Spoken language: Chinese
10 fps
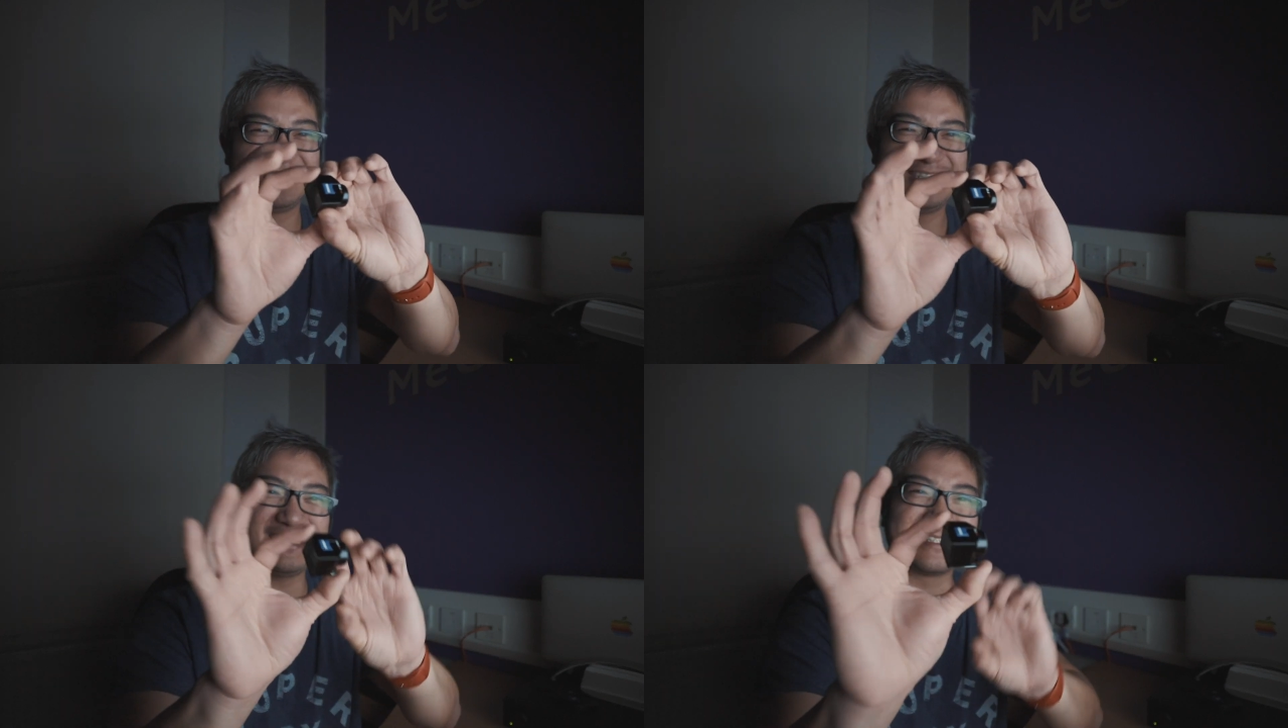
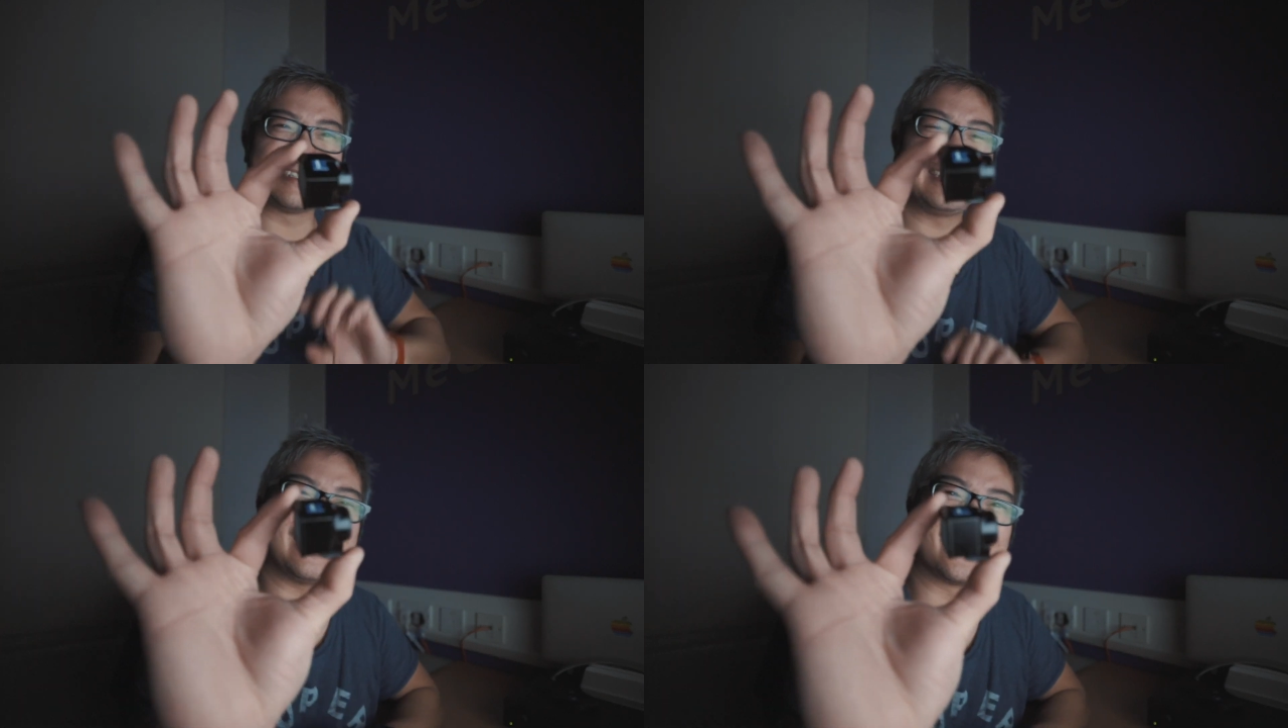没想到
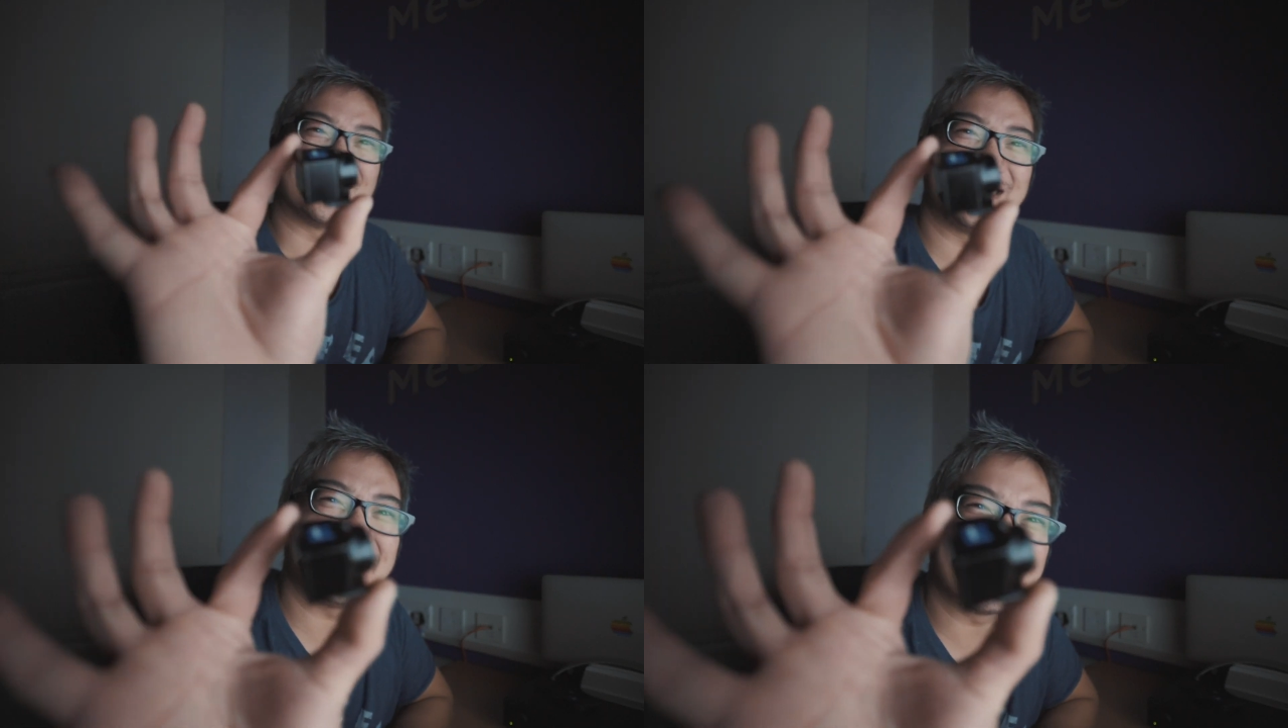这小
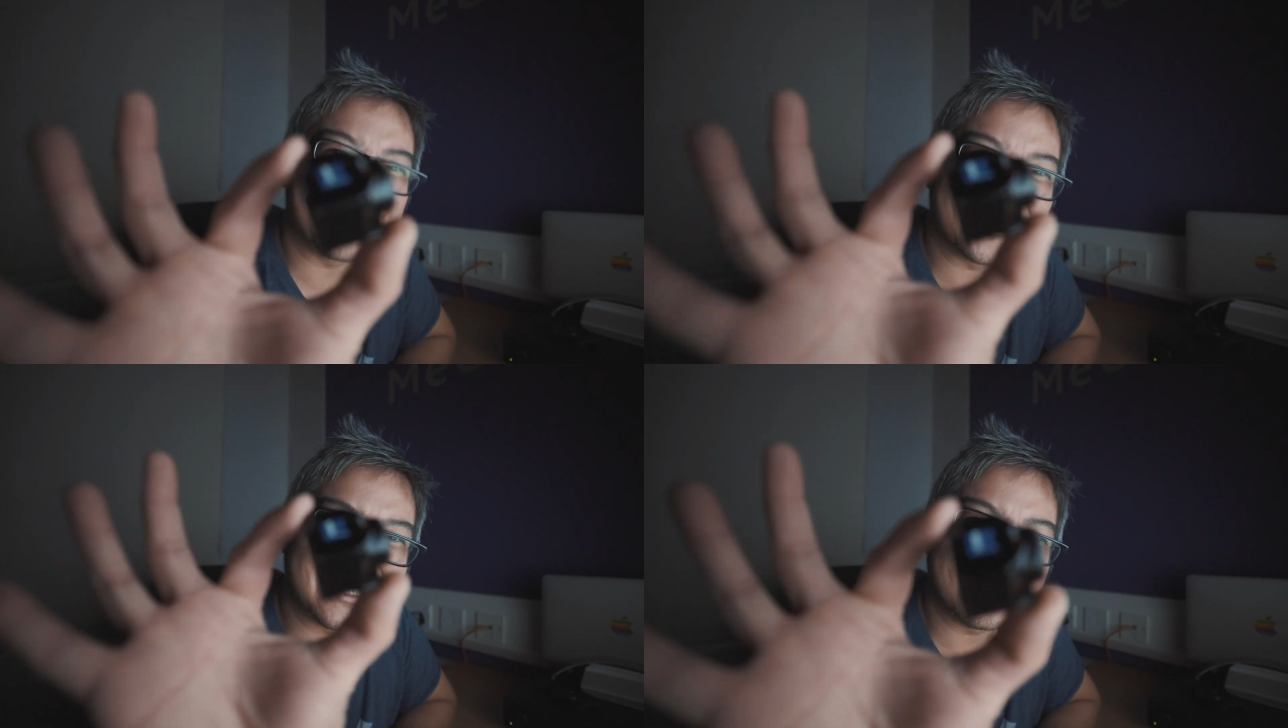东西那
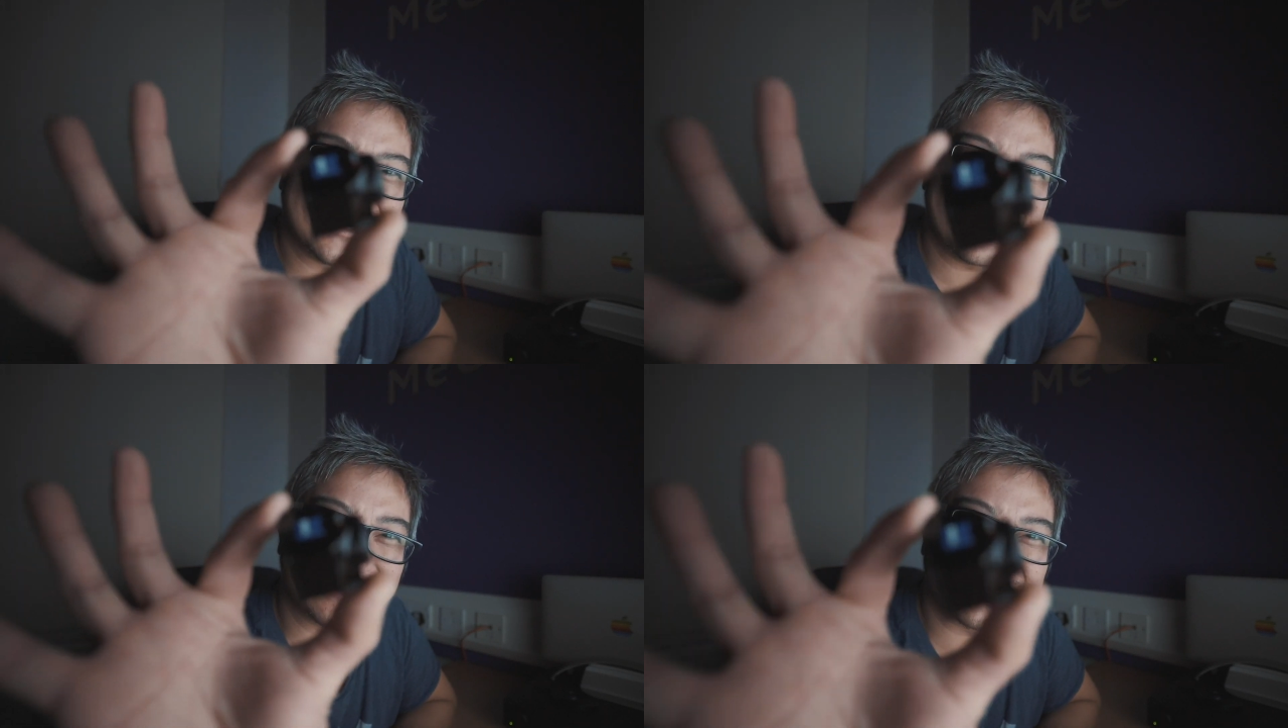么贵，
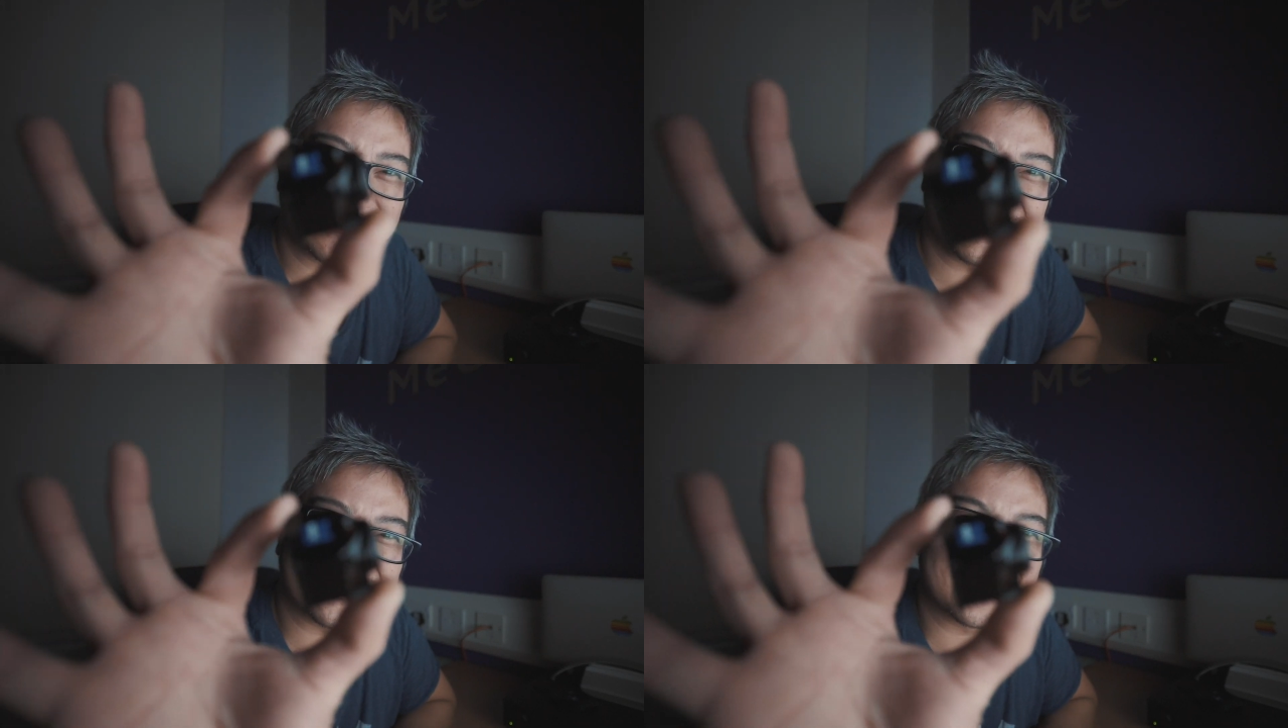没想到
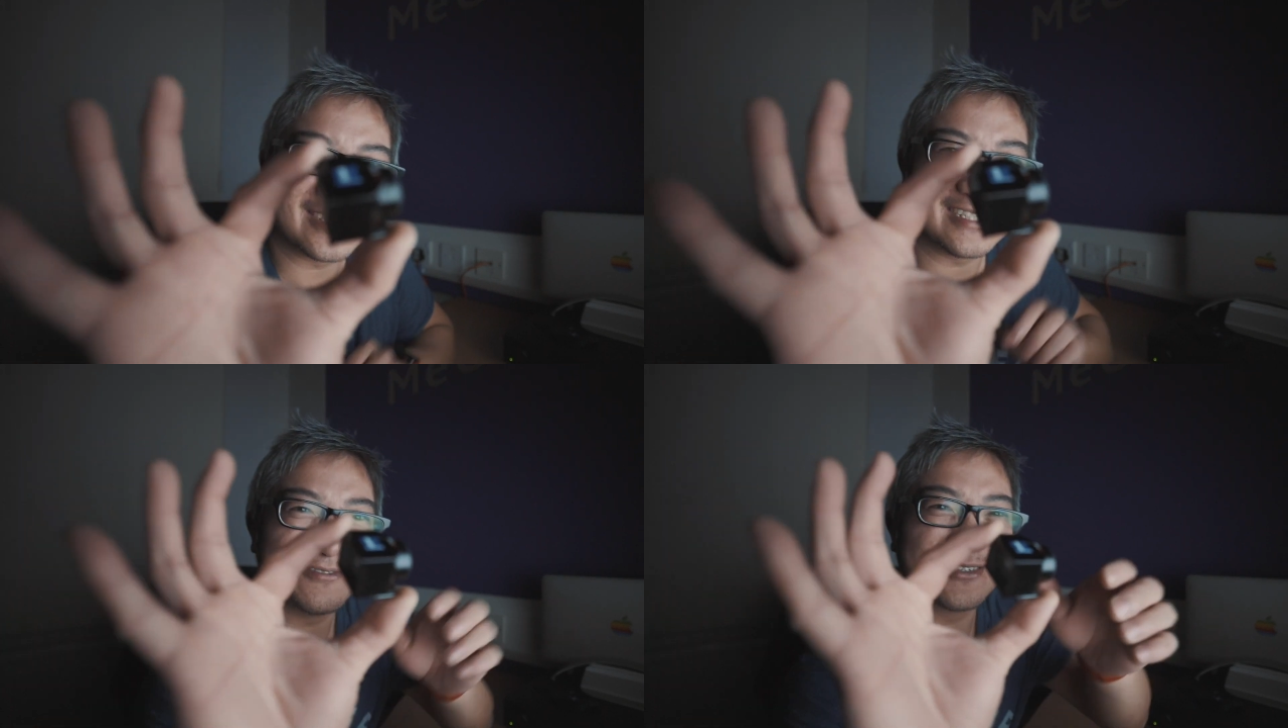这小东
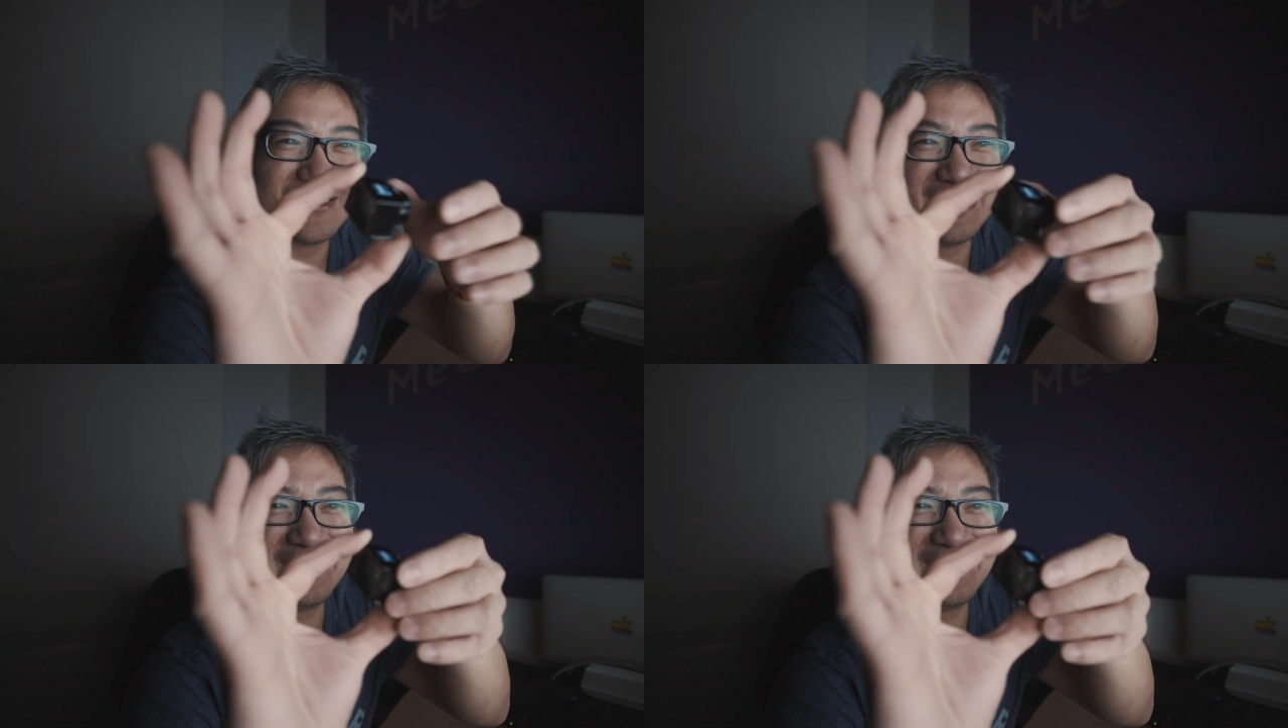西那么贵，